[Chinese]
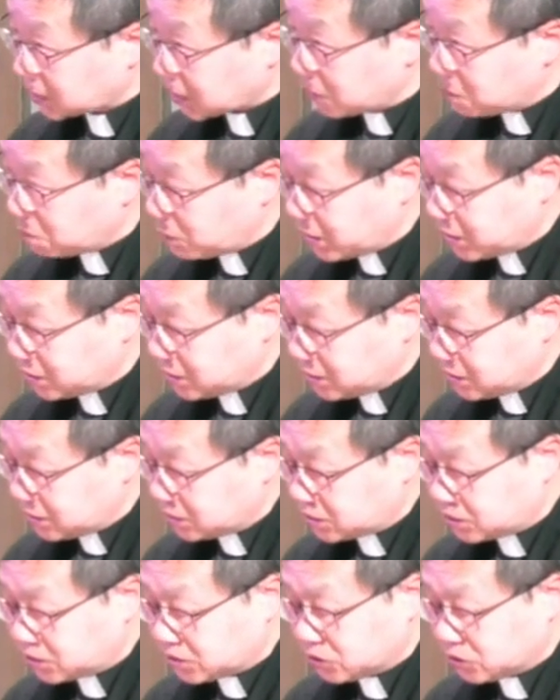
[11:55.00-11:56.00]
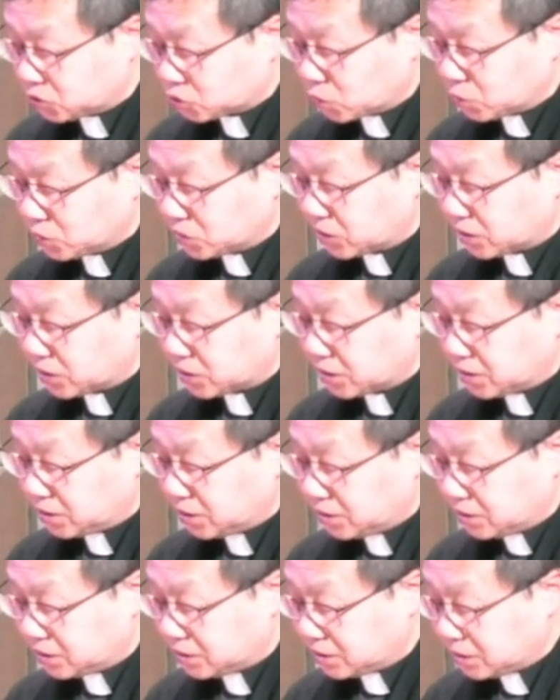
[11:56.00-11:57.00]
位一体中的
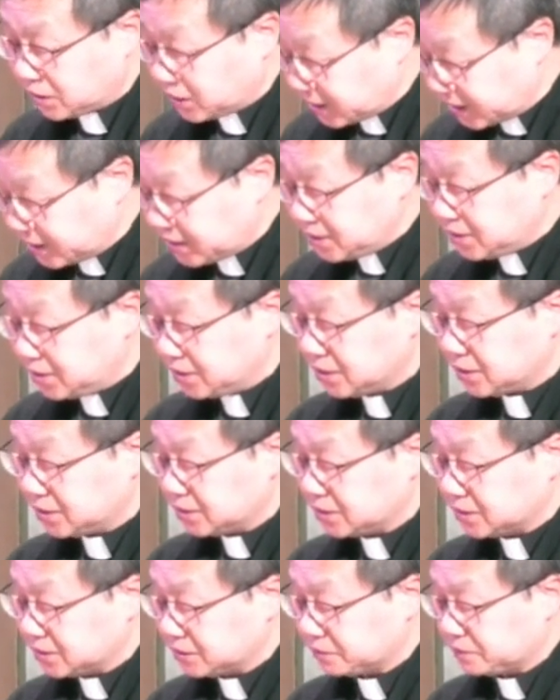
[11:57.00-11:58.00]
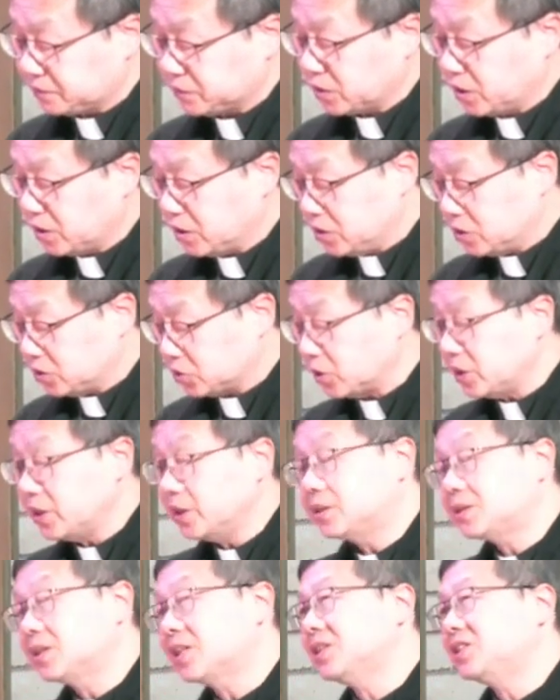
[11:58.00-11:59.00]
灵。所以
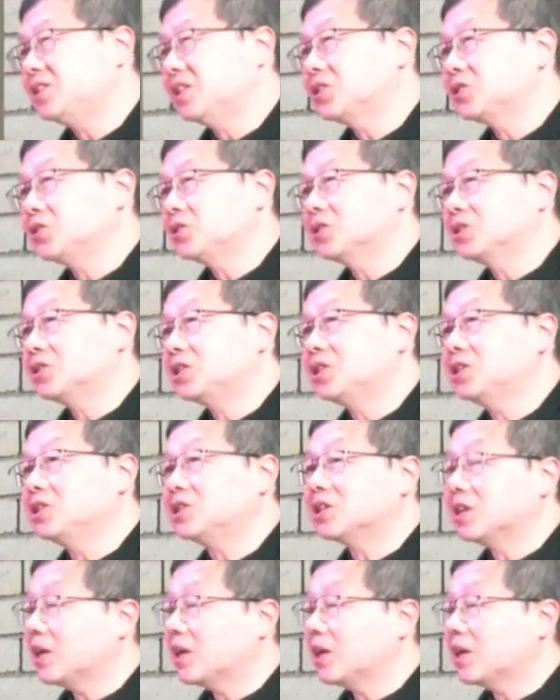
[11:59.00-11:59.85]
这个解释听起来